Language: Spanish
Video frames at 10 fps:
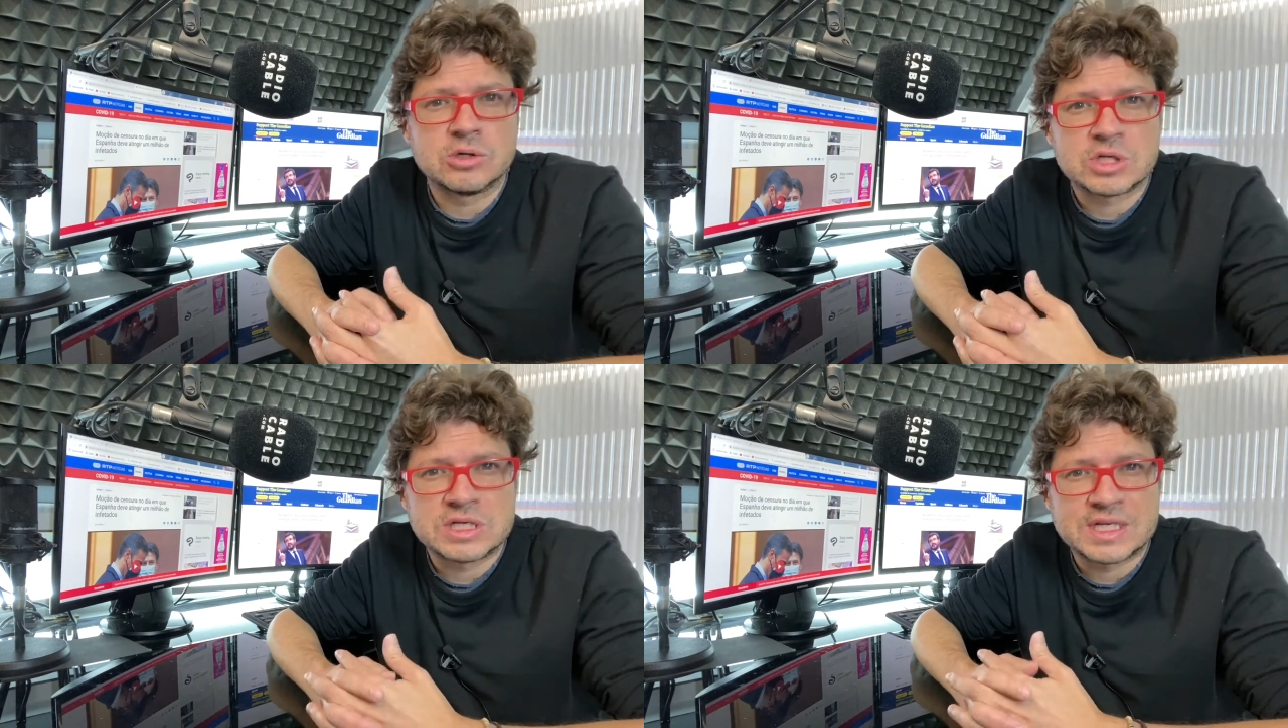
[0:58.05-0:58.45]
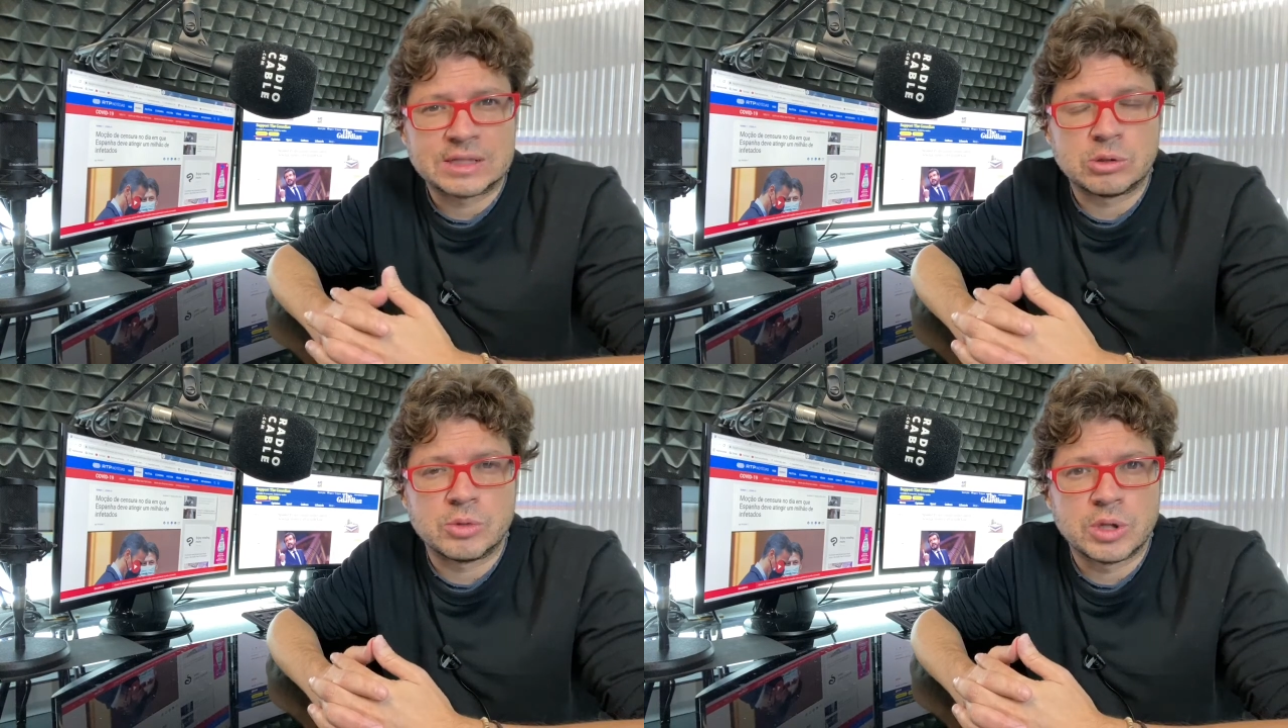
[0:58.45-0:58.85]

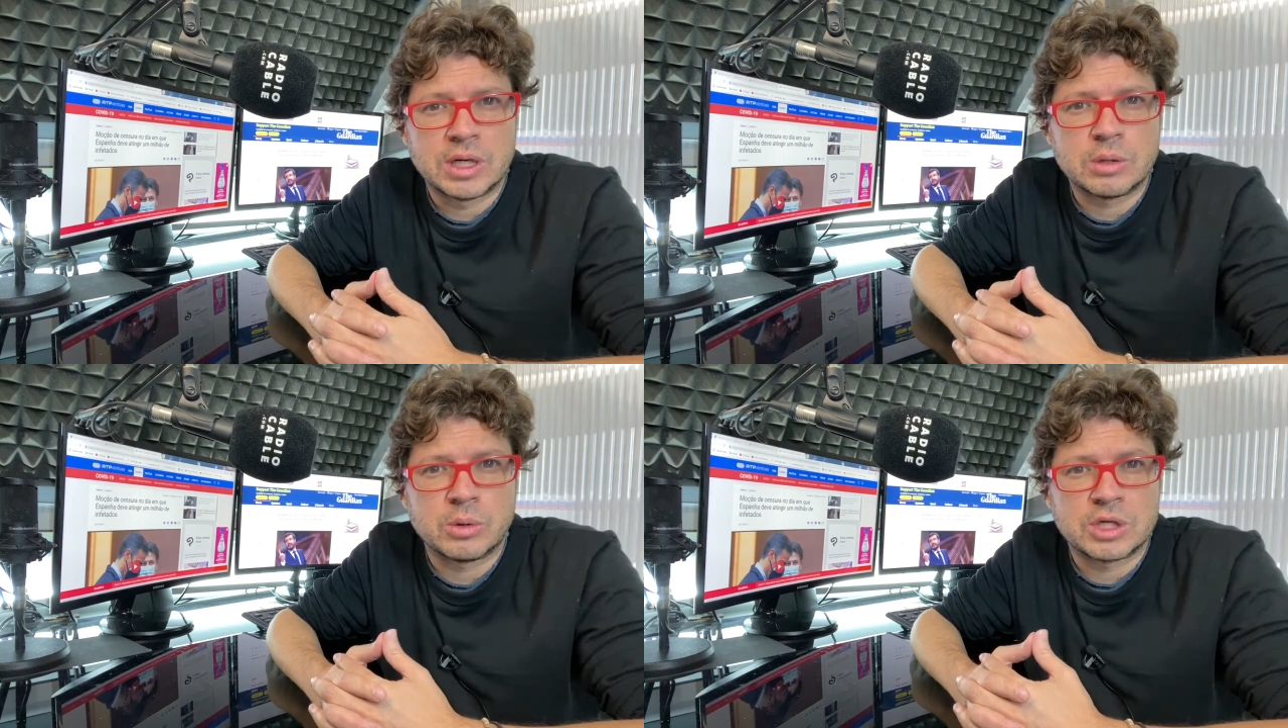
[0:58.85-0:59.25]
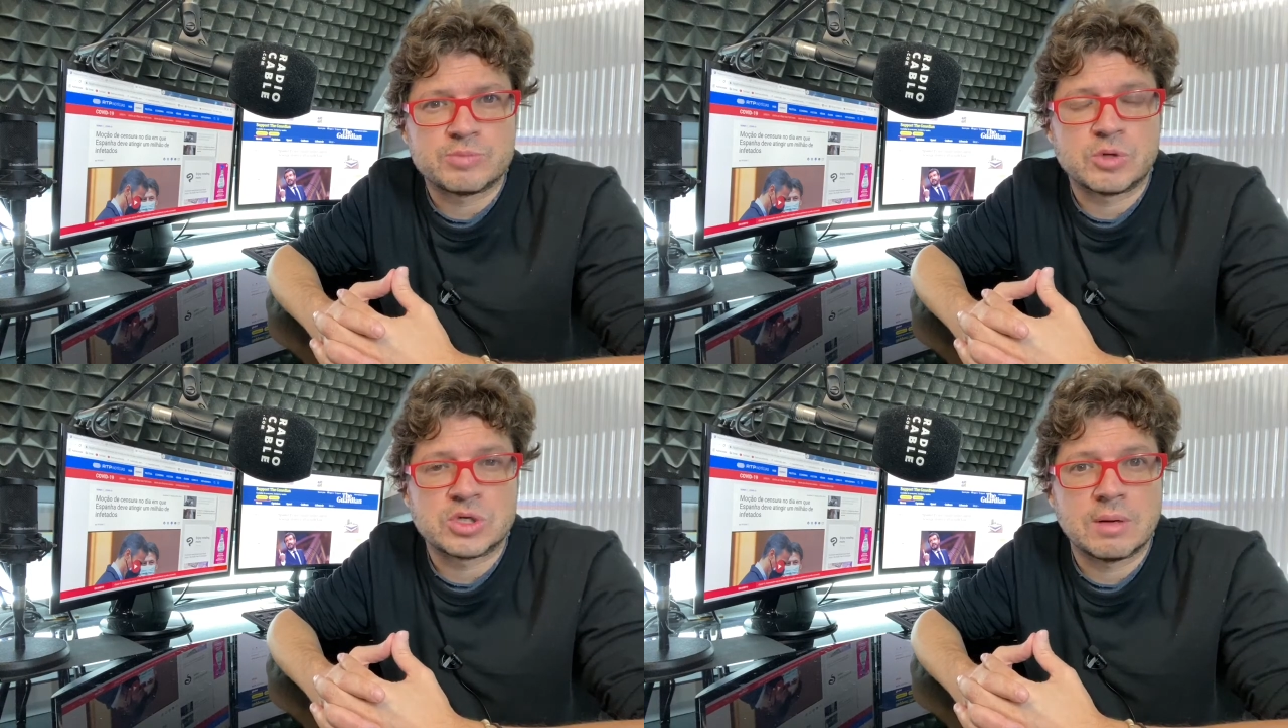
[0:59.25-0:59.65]
sensato, moderado,
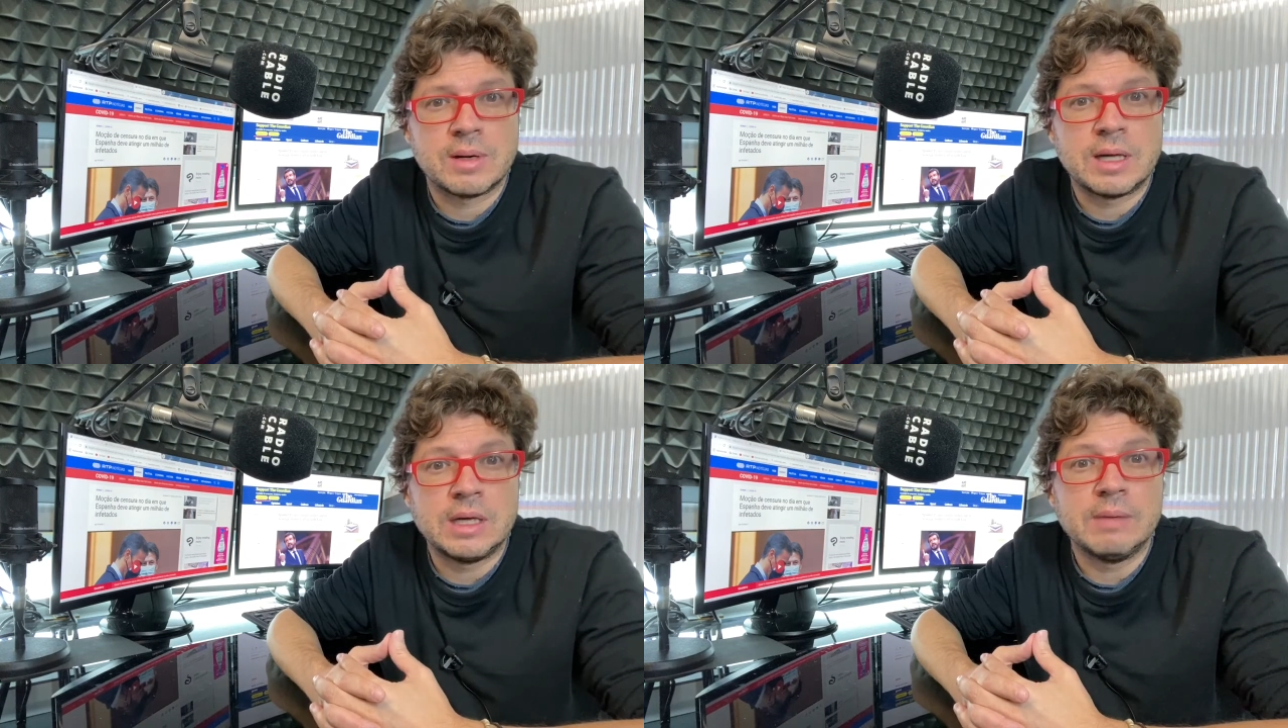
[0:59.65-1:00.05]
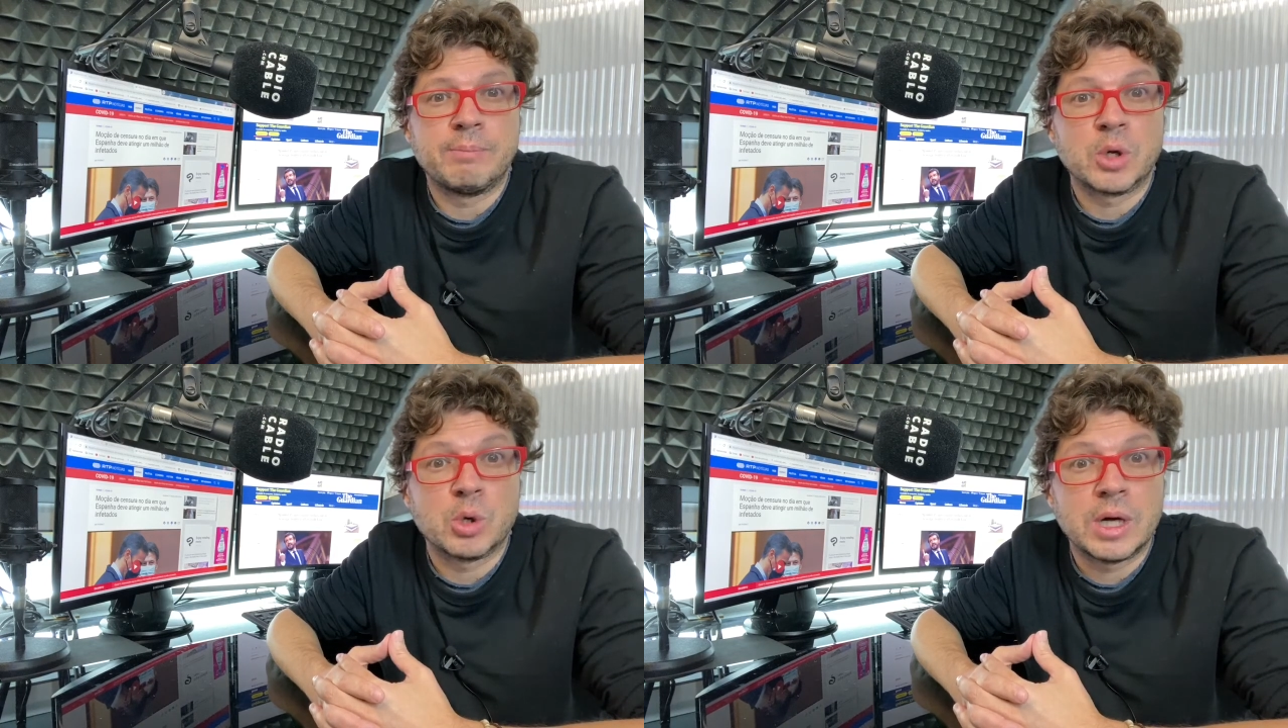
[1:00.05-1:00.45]
responsable y
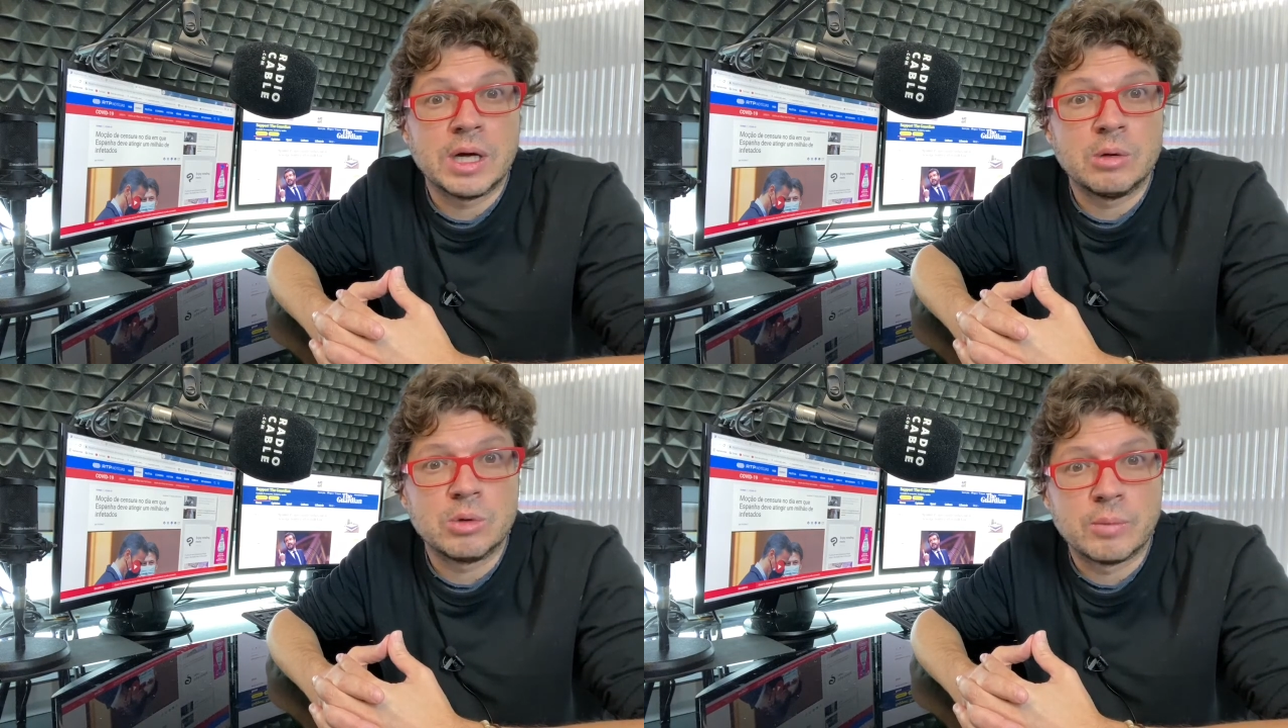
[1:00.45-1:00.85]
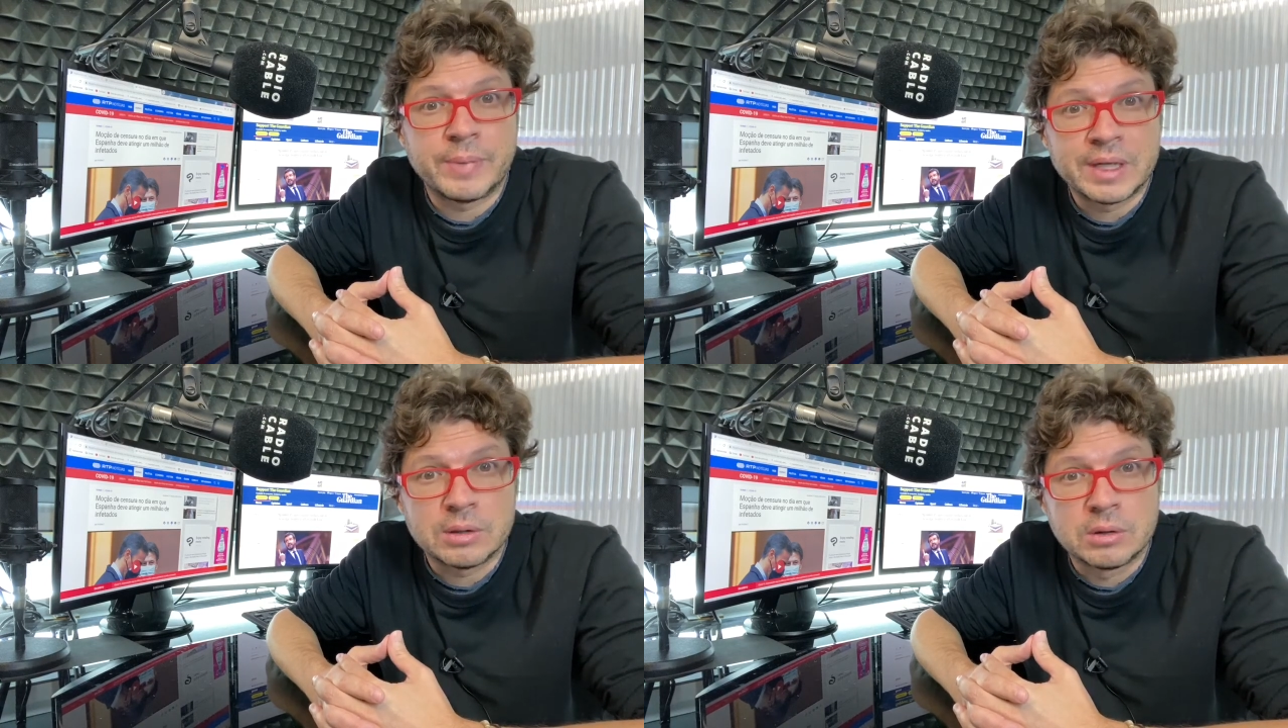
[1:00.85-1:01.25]

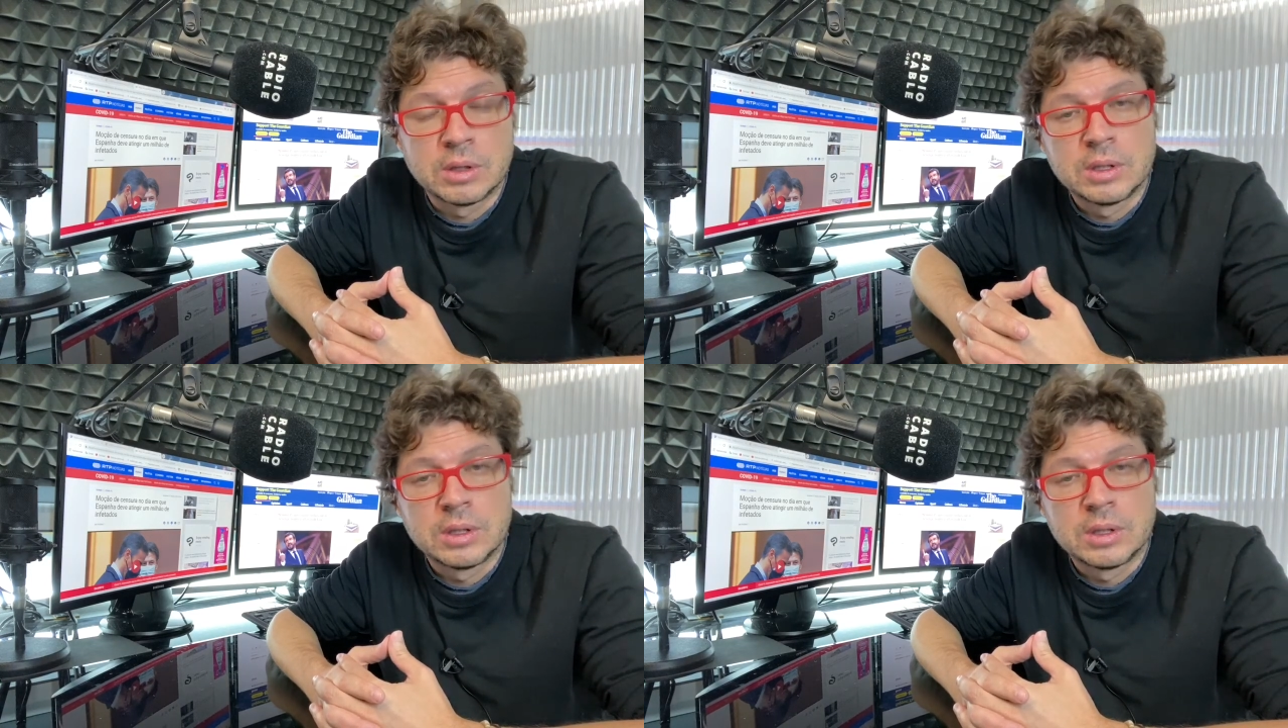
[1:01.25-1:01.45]
pro-europeo,